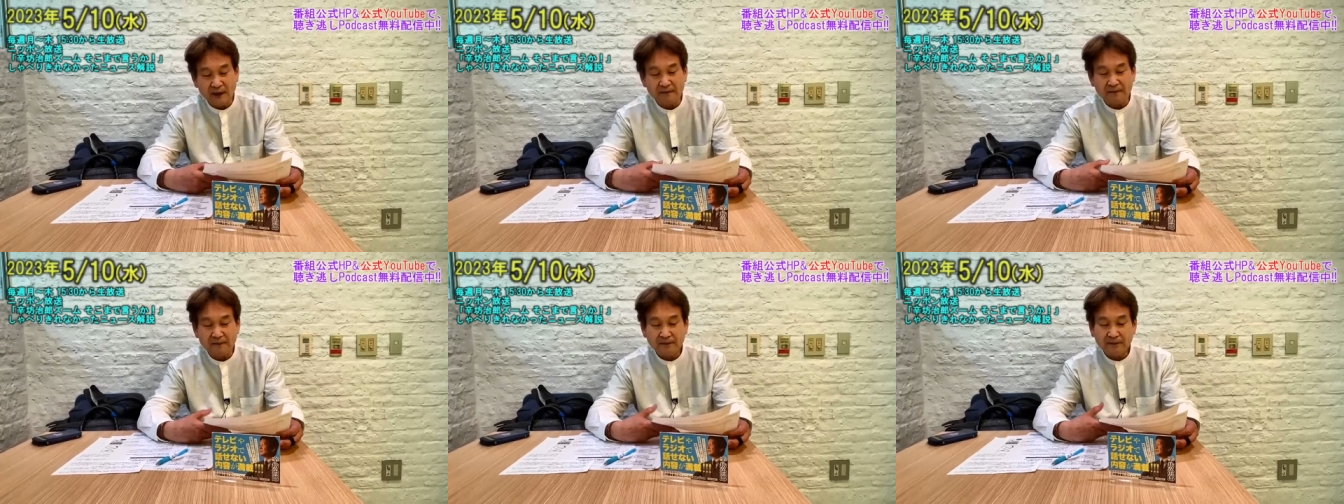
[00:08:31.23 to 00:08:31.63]

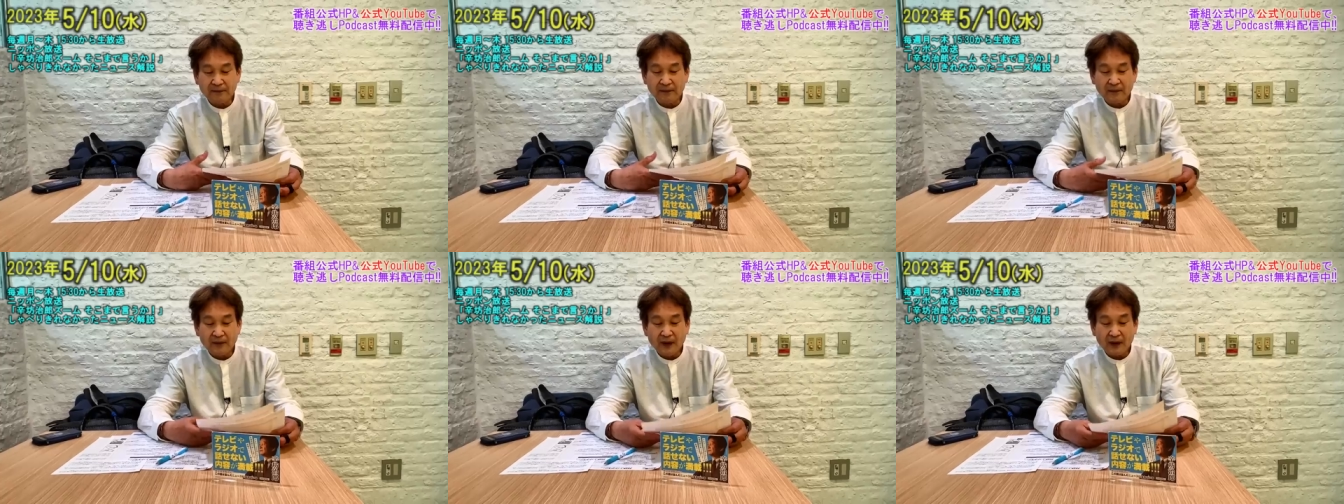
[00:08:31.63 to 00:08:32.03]

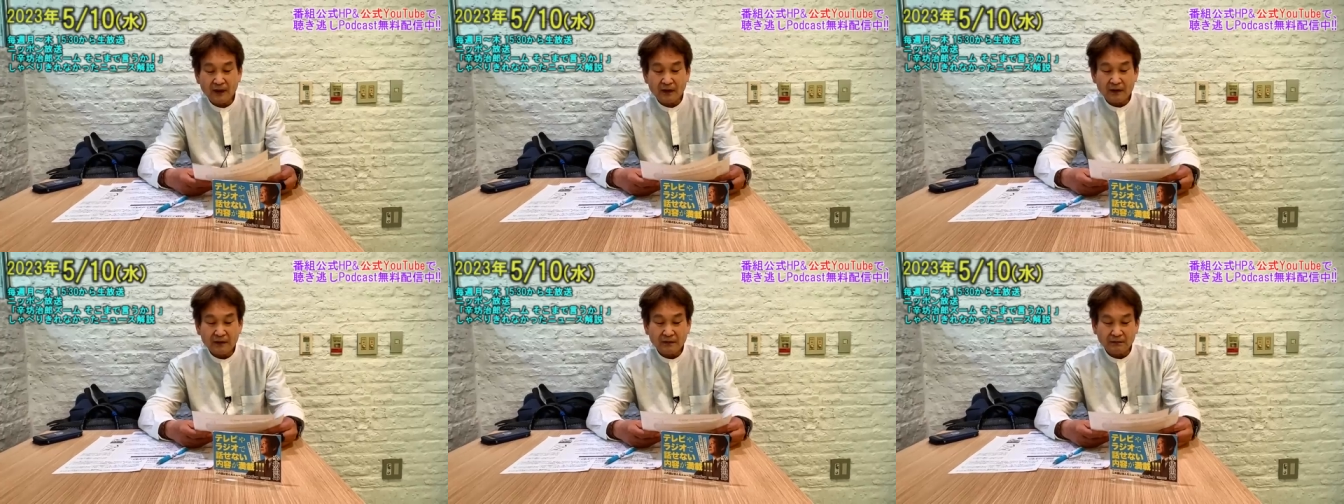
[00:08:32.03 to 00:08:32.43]

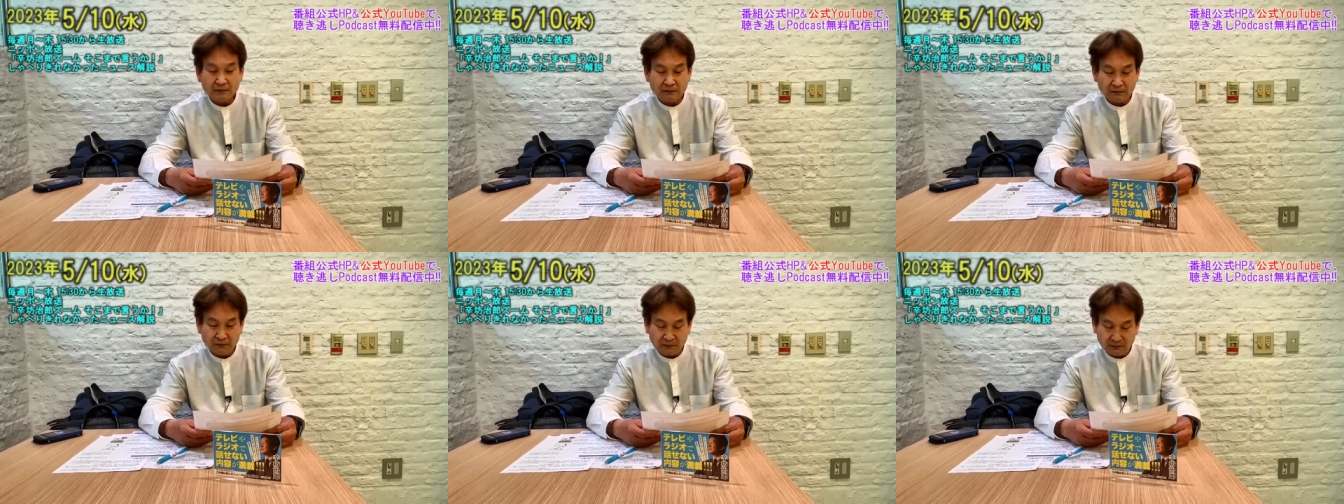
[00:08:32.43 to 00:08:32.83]

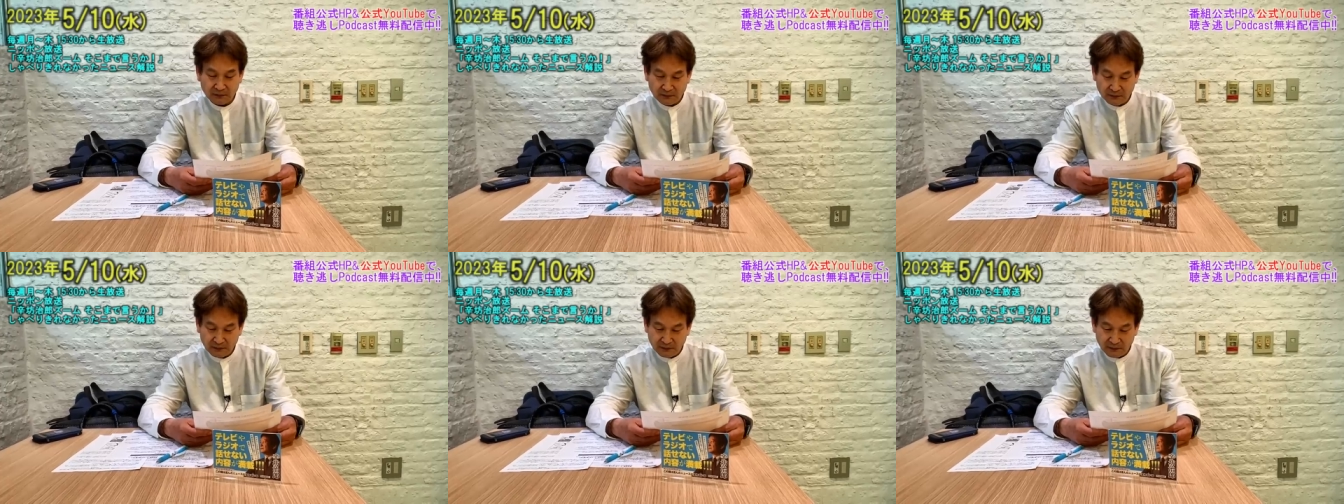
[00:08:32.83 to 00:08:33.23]
うー
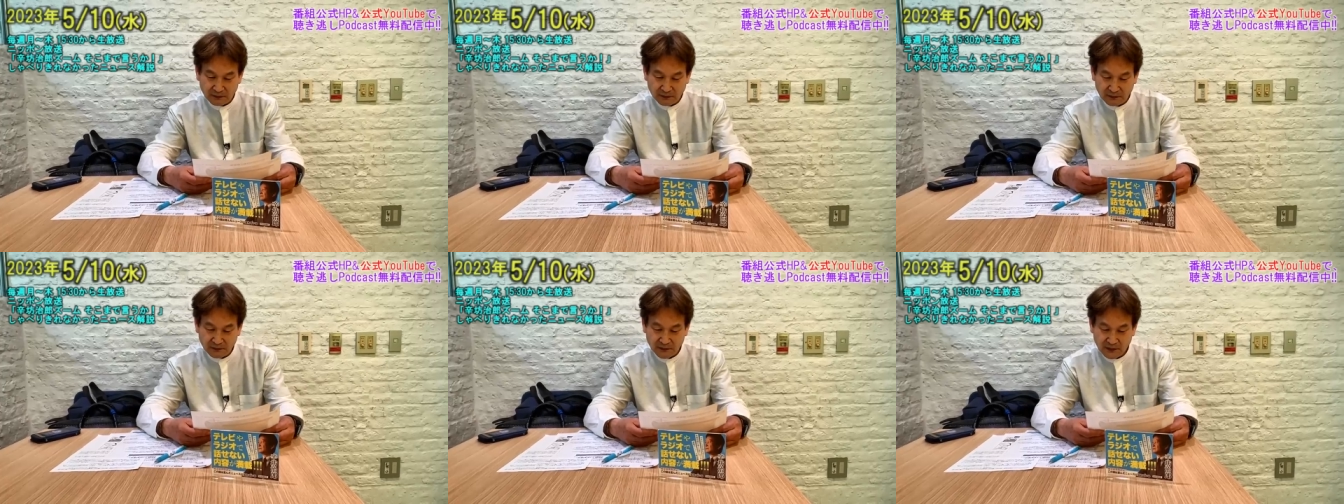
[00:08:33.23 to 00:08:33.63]

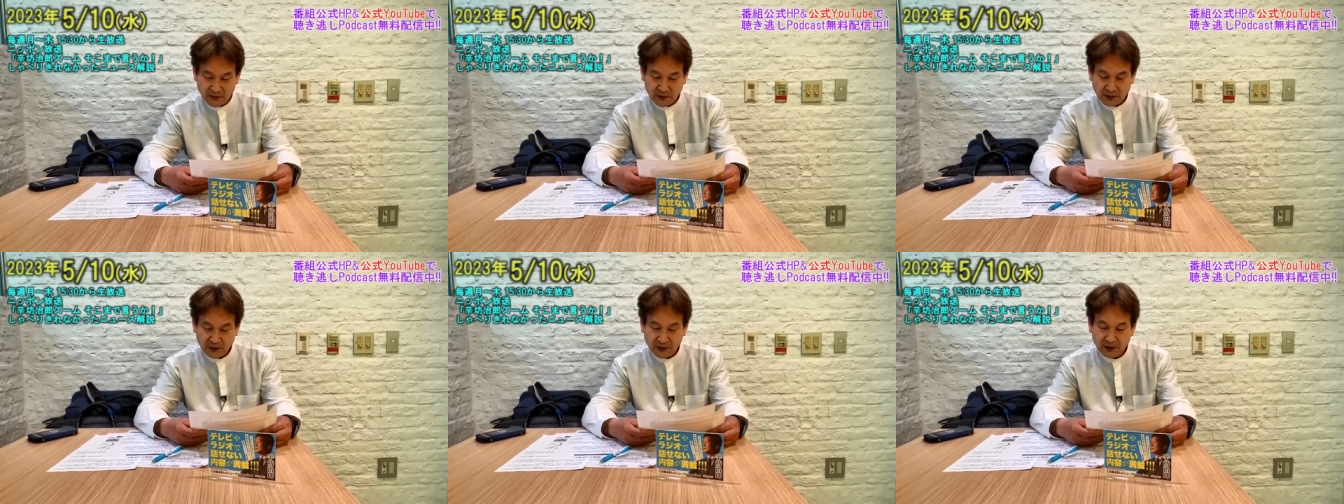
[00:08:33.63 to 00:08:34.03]

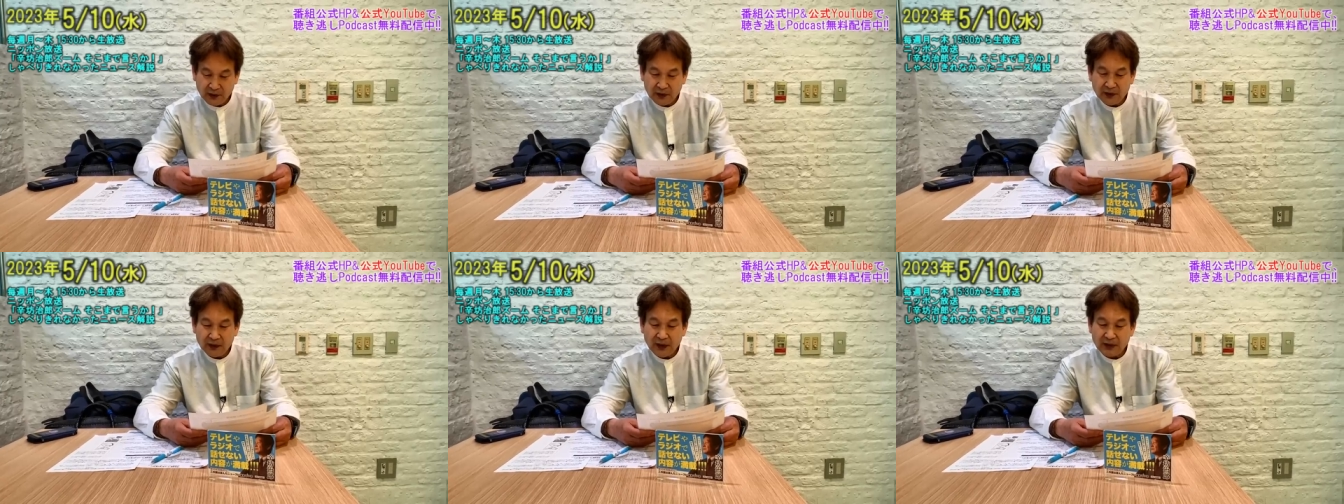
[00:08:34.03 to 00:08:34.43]
ん
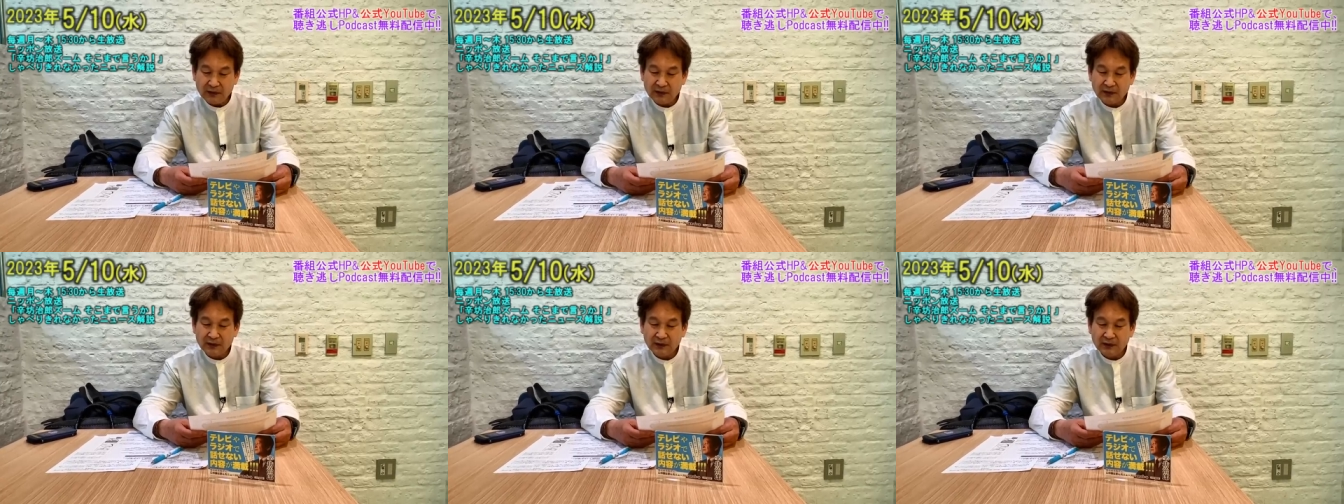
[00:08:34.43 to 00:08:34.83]
崩れる